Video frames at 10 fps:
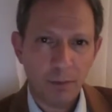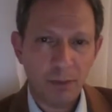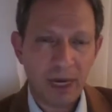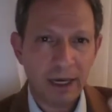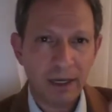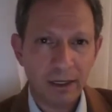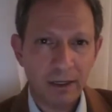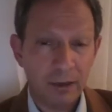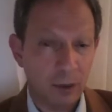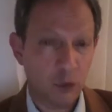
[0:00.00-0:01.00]
part
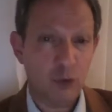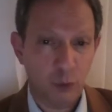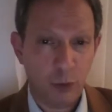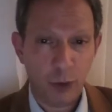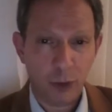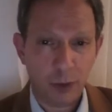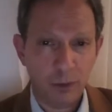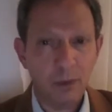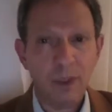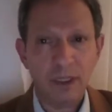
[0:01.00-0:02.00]
d'un support,
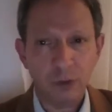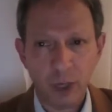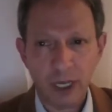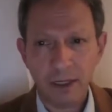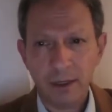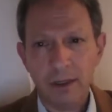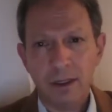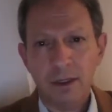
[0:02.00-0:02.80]
la toile,